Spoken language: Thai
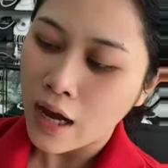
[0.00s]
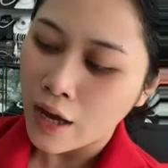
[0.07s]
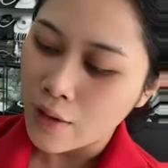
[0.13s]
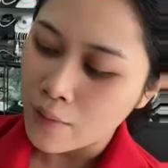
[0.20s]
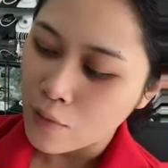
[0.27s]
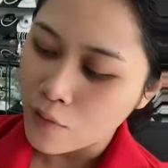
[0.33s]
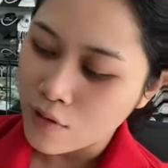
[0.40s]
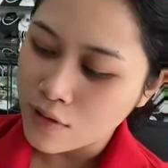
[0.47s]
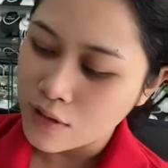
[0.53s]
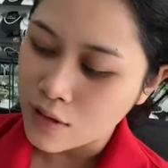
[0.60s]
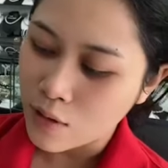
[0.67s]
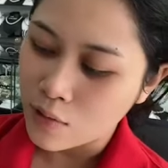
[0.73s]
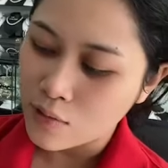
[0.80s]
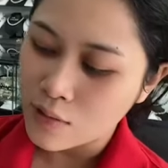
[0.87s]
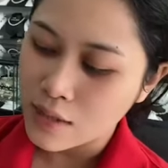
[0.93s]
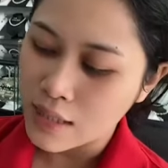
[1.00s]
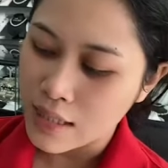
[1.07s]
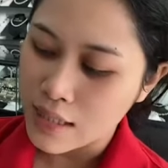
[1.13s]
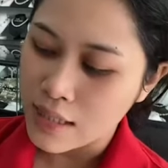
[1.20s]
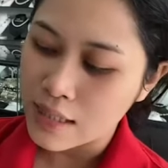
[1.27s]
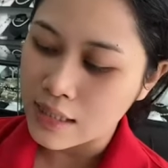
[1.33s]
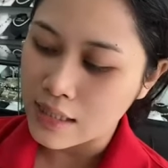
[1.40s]
ไข่มุกเซา
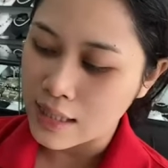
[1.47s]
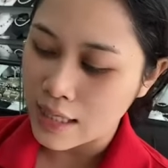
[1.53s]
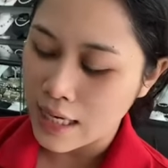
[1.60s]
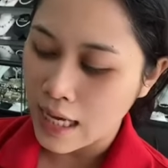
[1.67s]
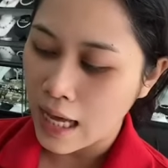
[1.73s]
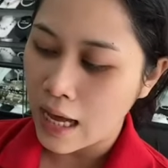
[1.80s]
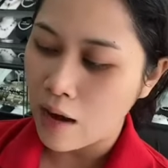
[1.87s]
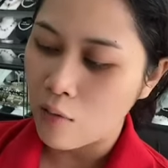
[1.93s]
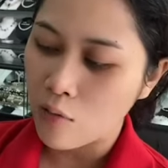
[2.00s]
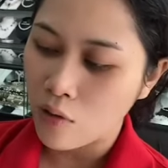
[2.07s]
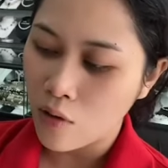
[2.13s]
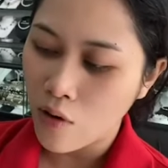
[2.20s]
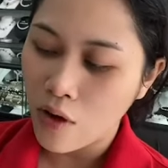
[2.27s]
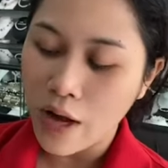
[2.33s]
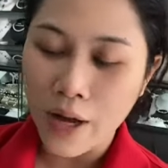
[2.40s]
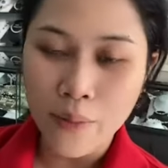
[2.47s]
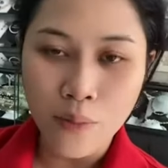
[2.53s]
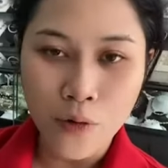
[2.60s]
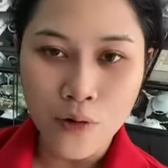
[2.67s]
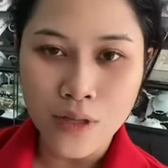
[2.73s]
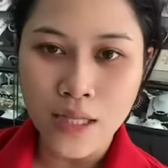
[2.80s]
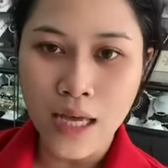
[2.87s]
ซีสีขาวแล้วก็ไข่
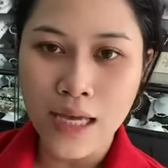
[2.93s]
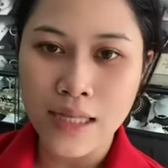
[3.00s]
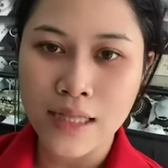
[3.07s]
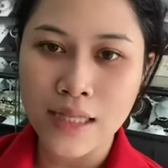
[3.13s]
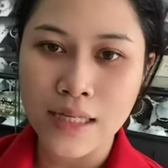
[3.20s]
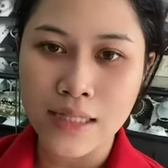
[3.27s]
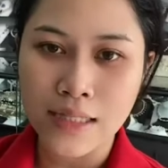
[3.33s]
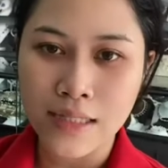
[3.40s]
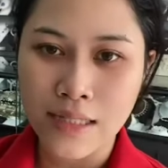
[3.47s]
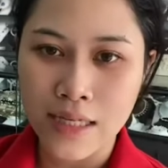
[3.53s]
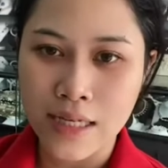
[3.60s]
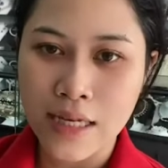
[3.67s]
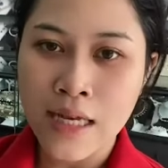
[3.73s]
มุกไตติสี